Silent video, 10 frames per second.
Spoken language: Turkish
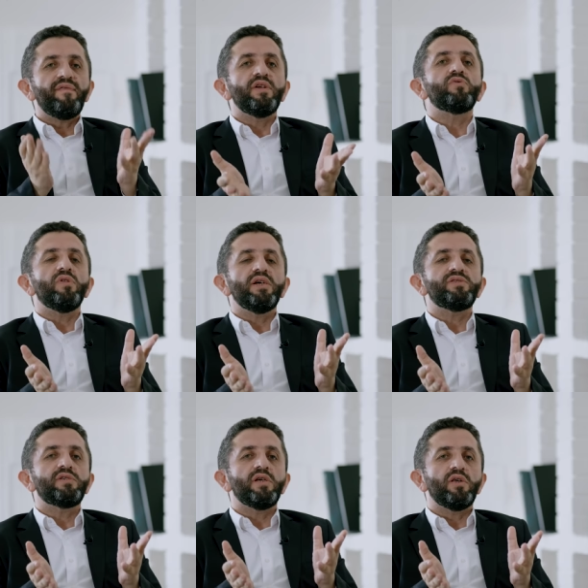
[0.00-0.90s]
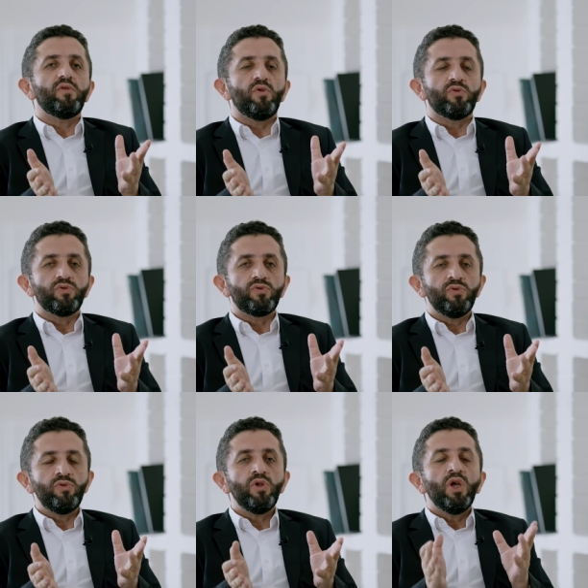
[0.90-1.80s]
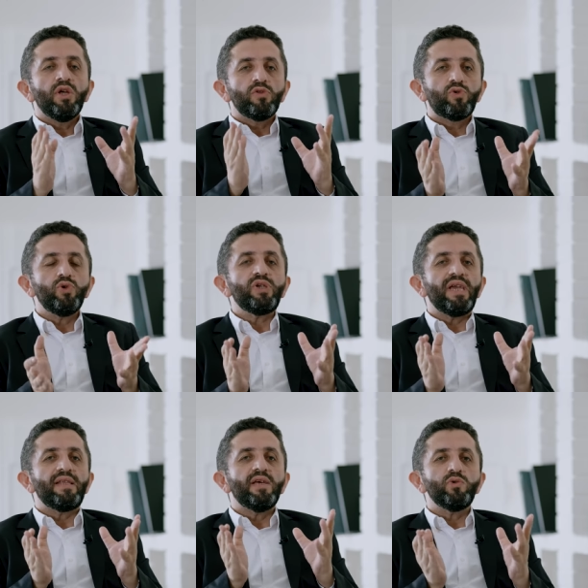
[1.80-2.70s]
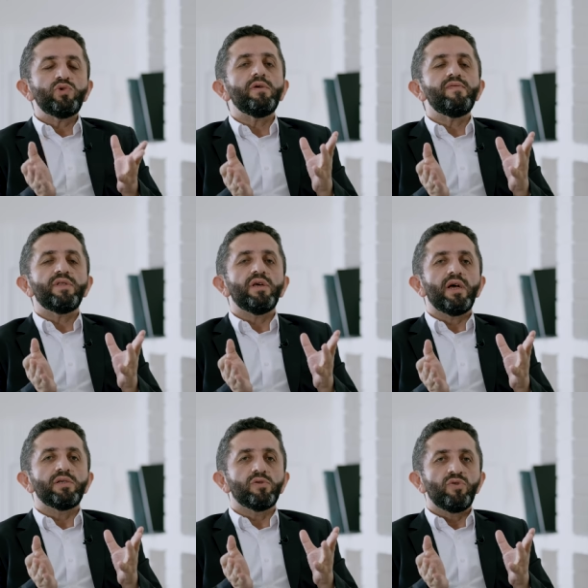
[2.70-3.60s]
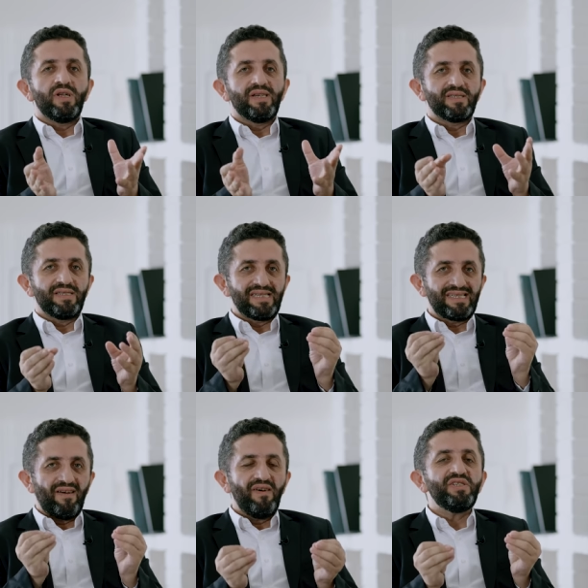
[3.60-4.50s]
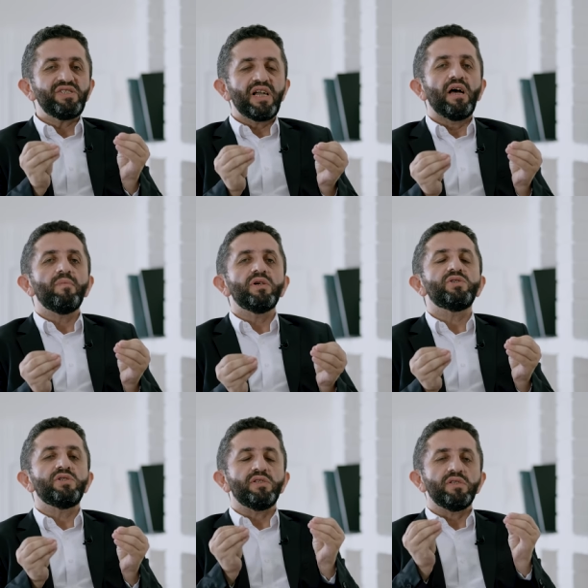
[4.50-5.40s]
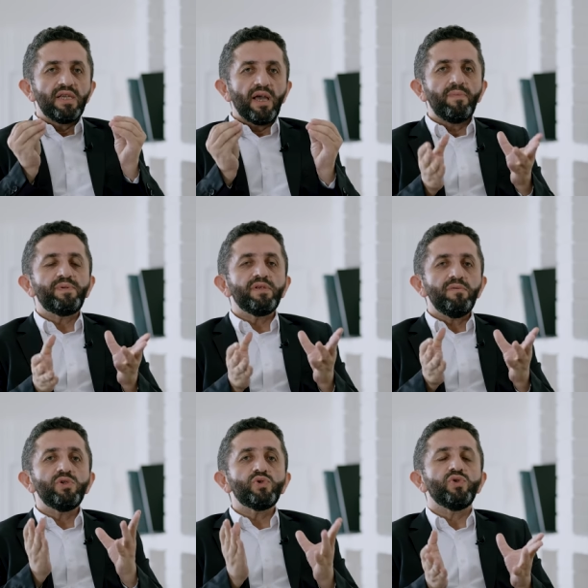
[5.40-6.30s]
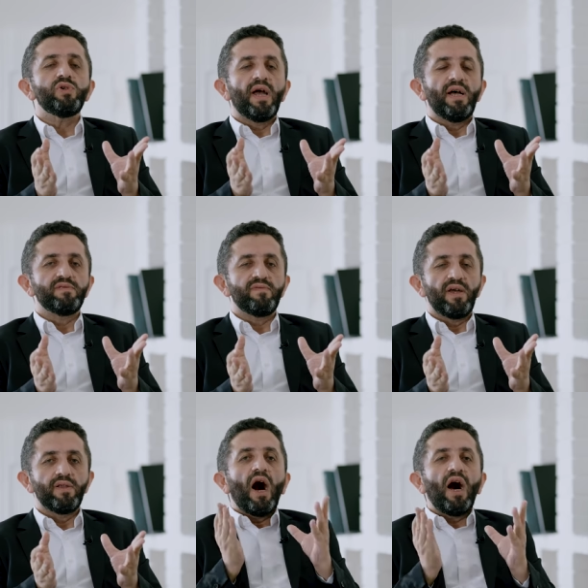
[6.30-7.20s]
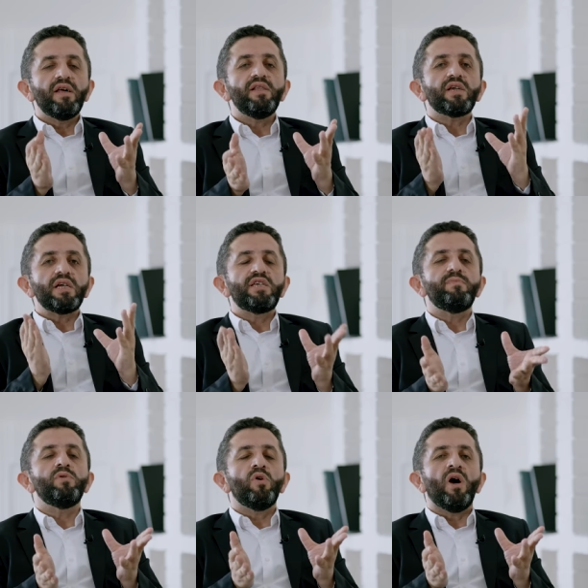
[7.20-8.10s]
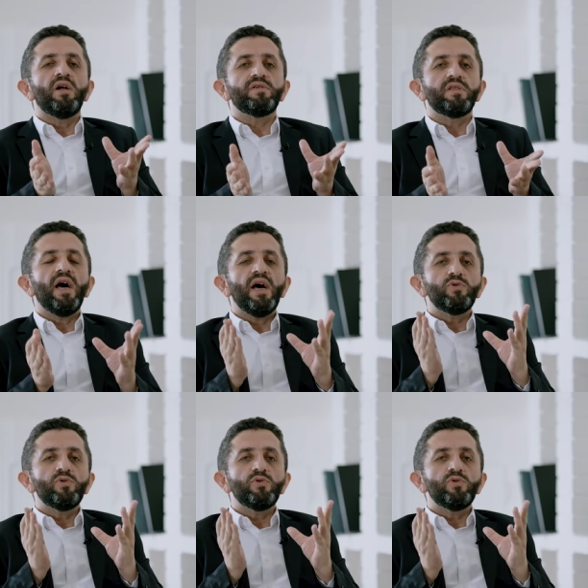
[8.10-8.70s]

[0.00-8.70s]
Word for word: Fethullahçı terör örgütünün Türkiye ile Rusya Federasyonu arasında savaş çıkarmak için yaptığı bir suikast var. Aralık 2016'da